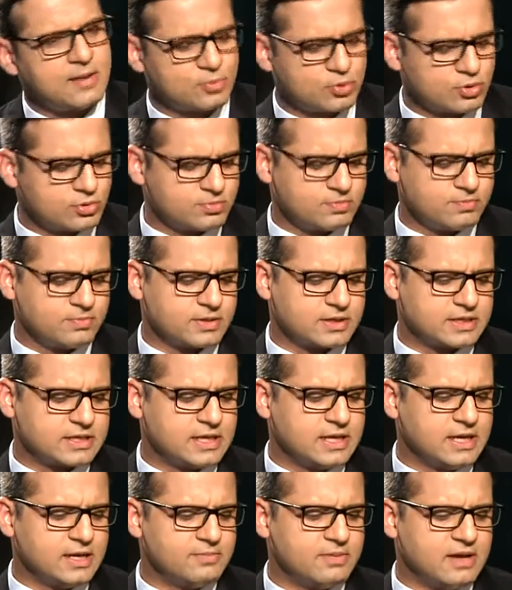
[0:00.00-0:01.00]
आपको
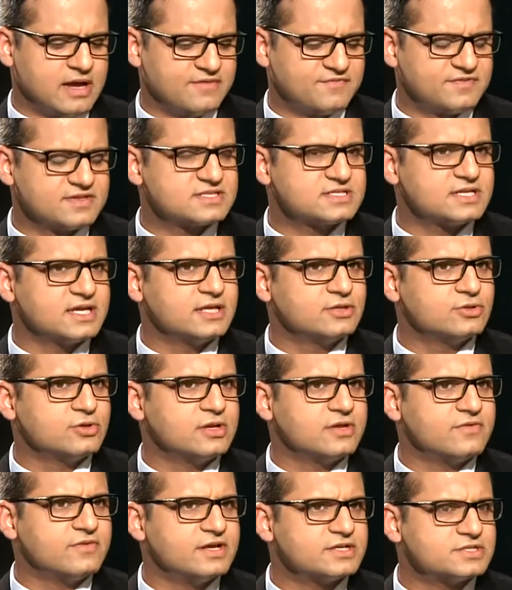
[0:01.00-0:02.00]
क्या हाफिज सईद और
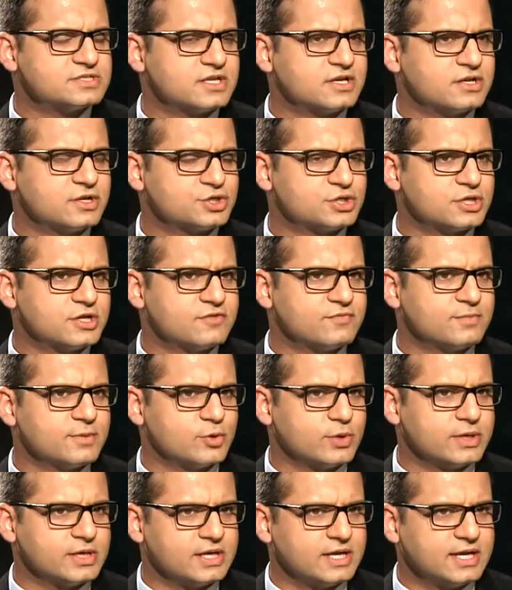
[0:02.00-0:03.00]
नवाज शरीफ में
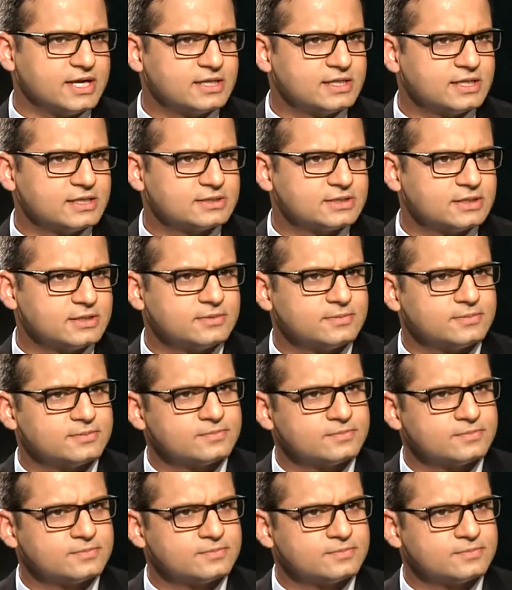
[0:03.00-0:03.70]
कोई कनेक्ट दिखता